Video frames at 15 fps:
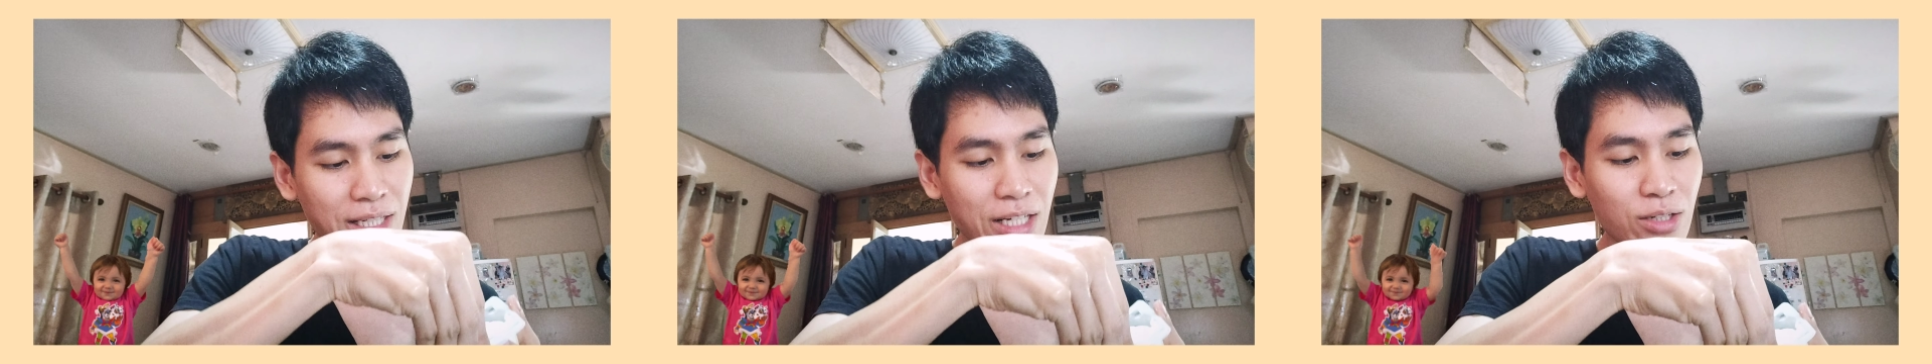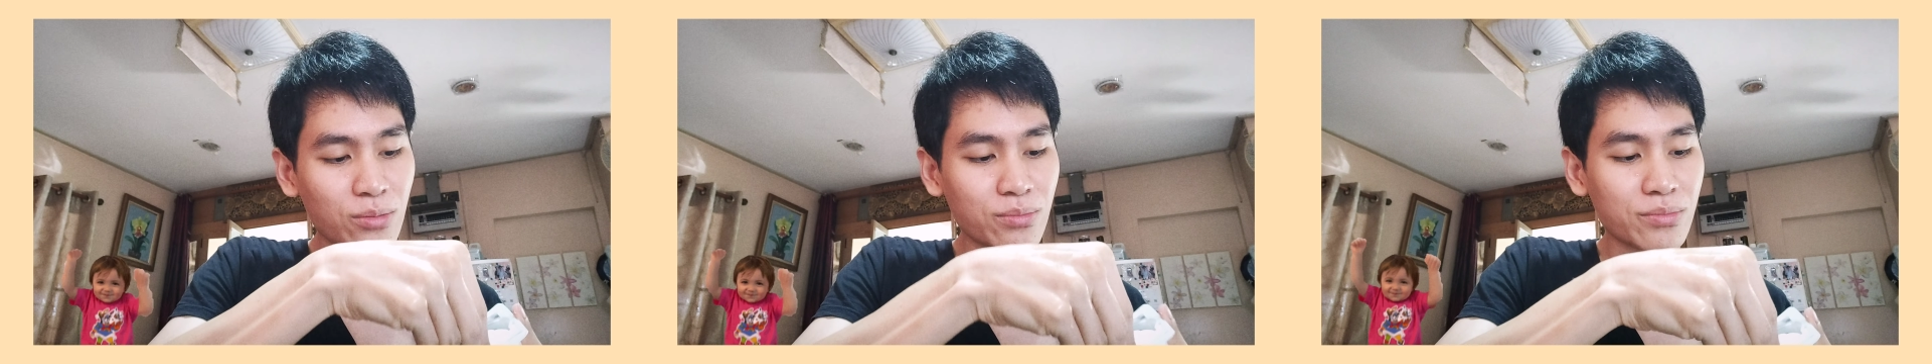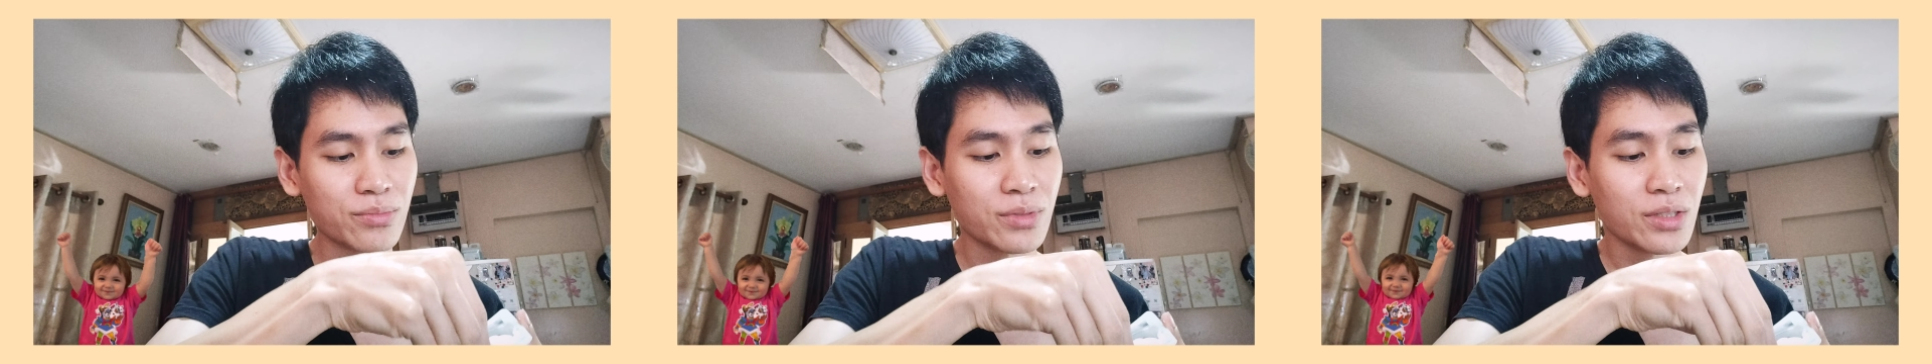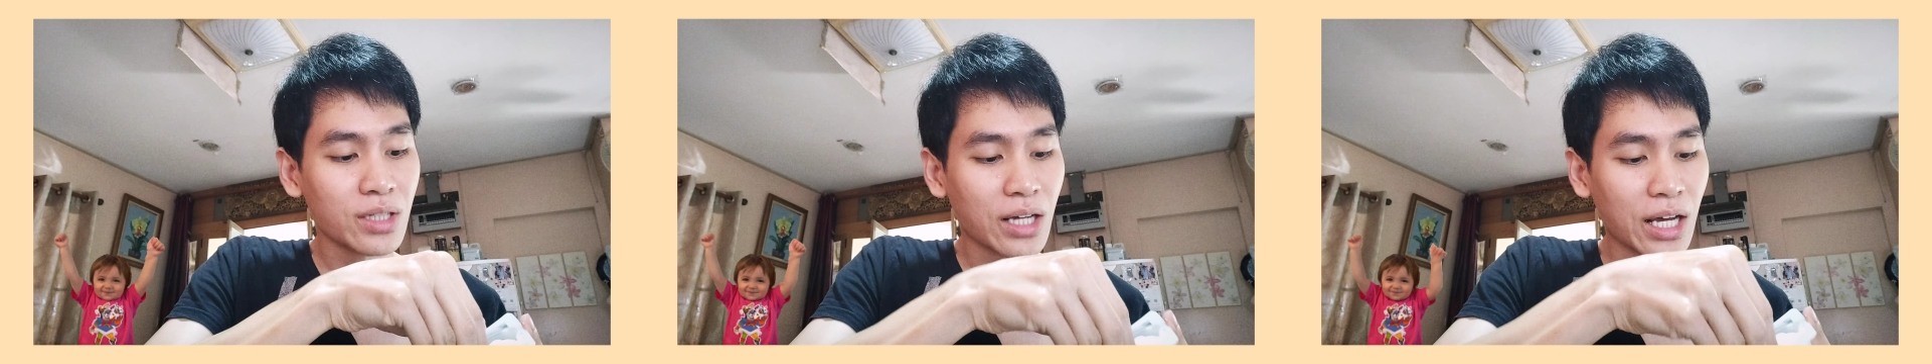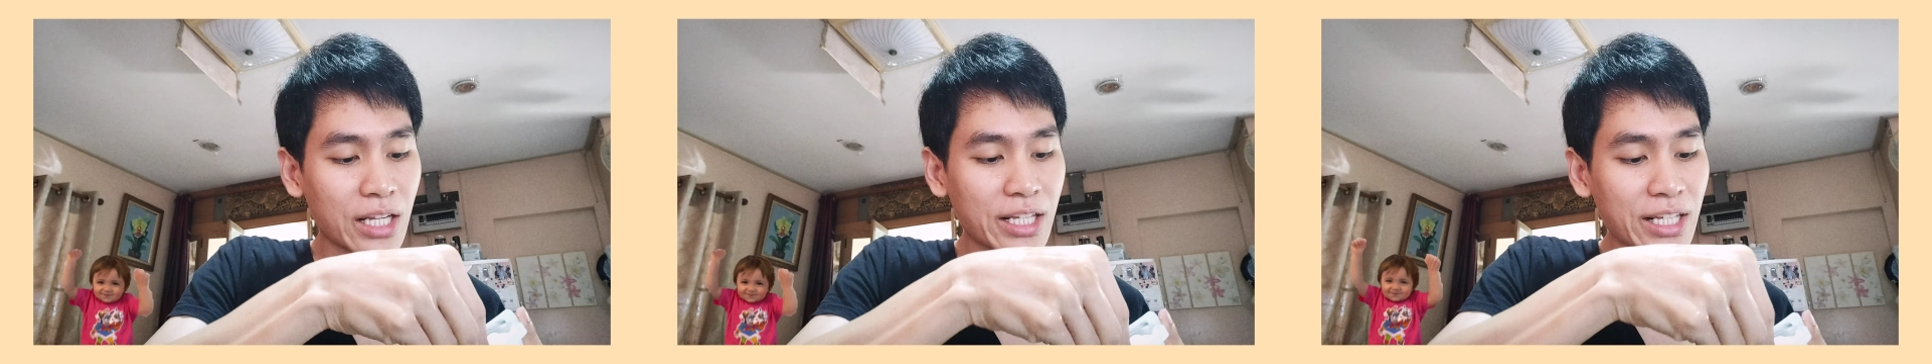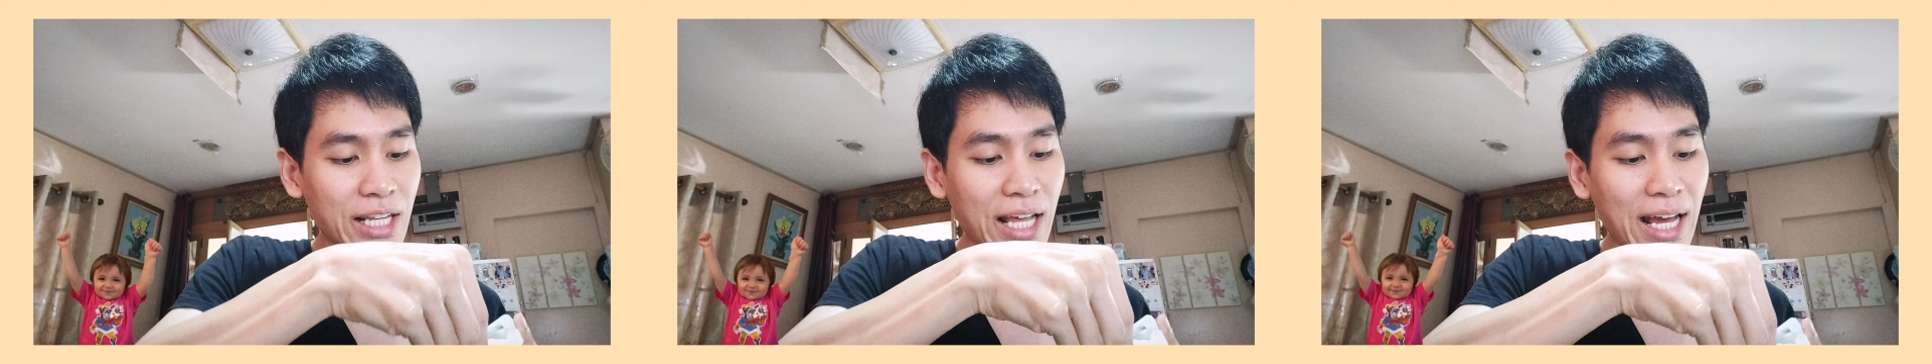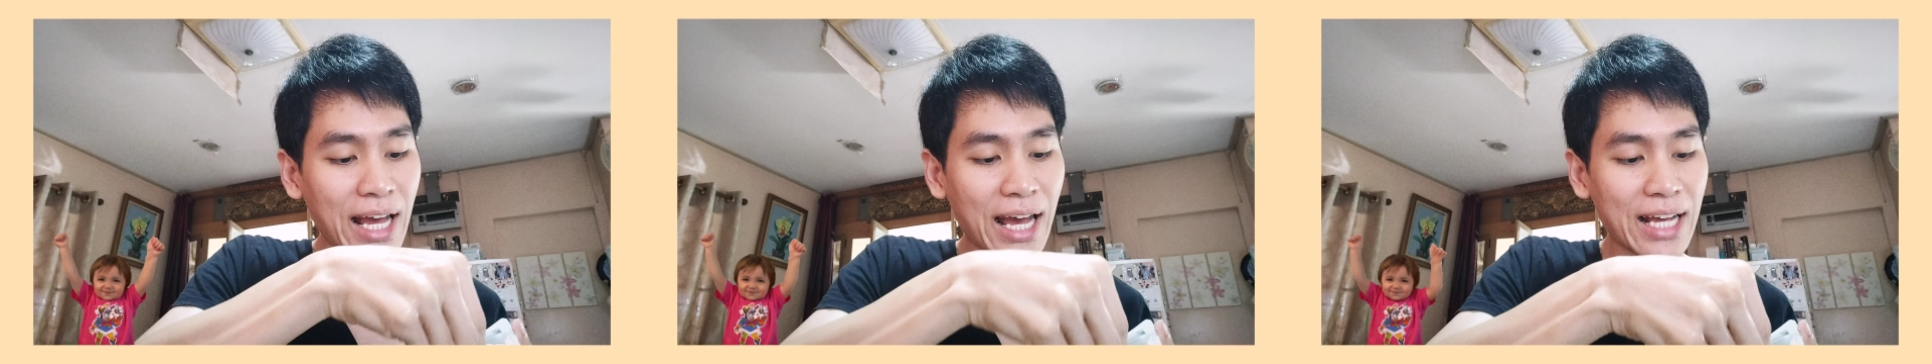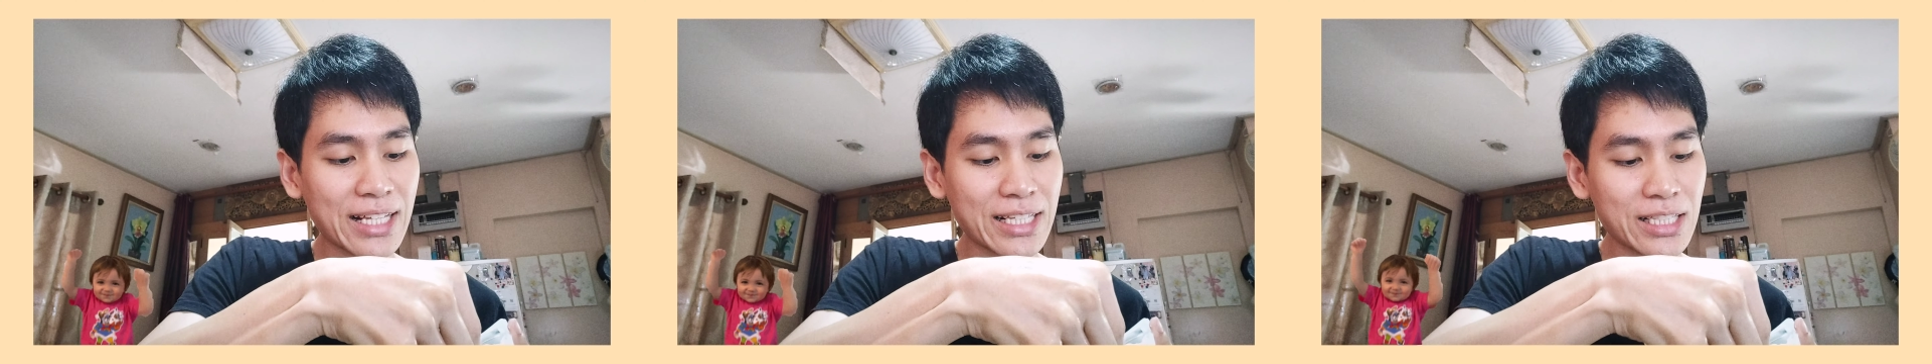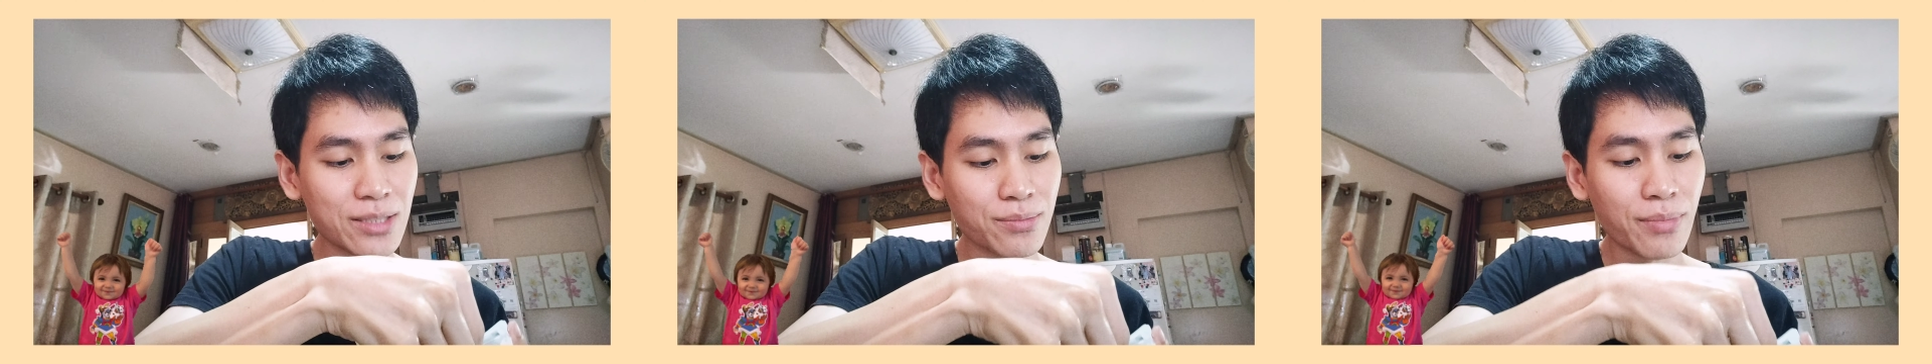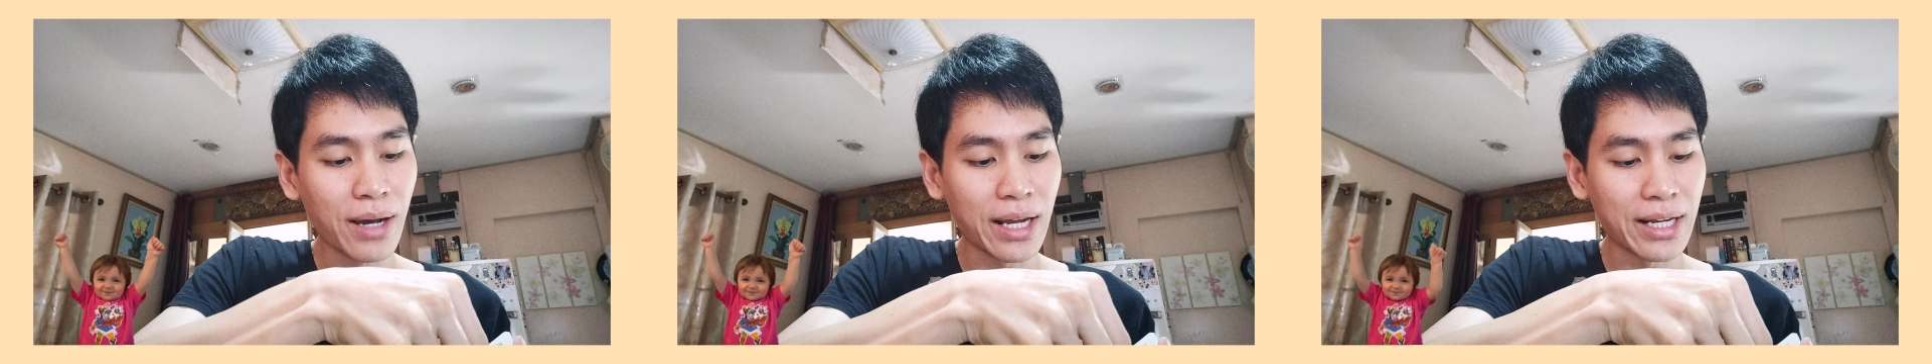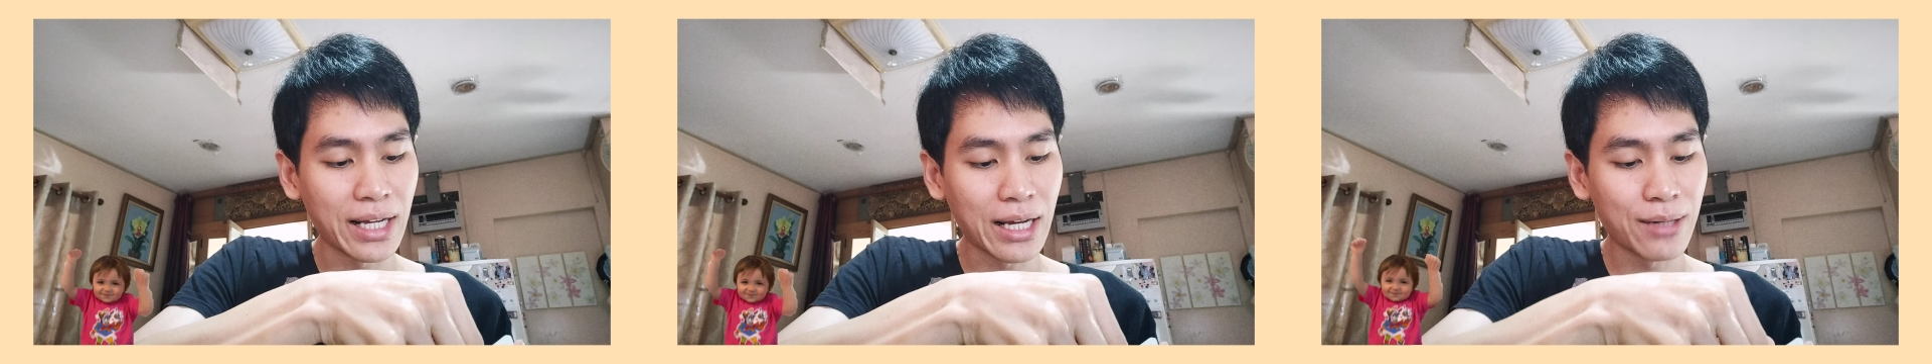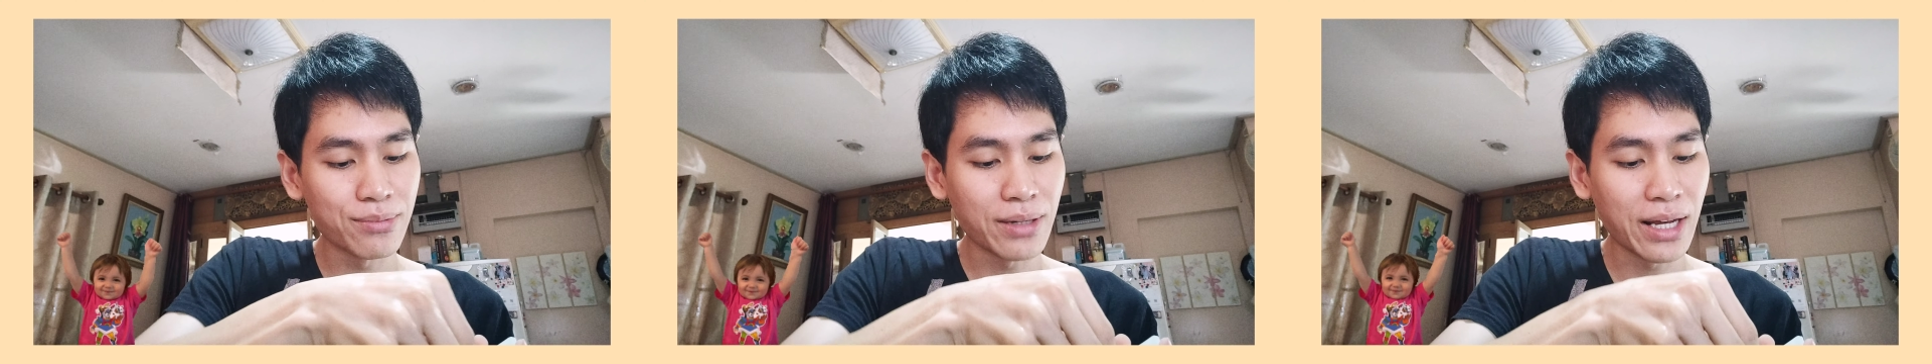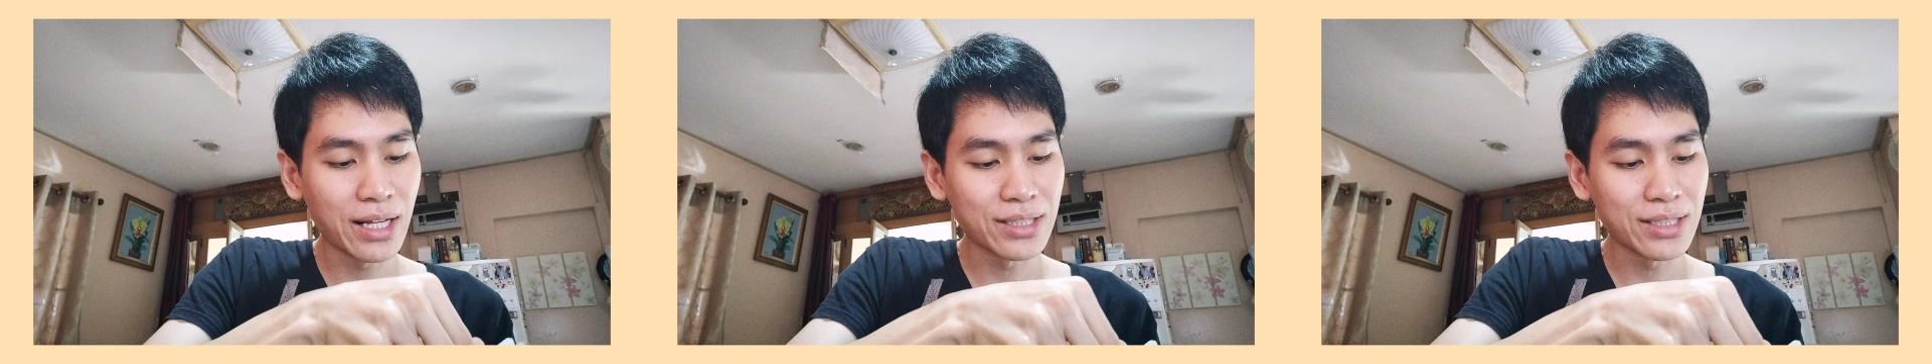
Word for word: ขนมอันนี้ราคา 20 บาทนะครับ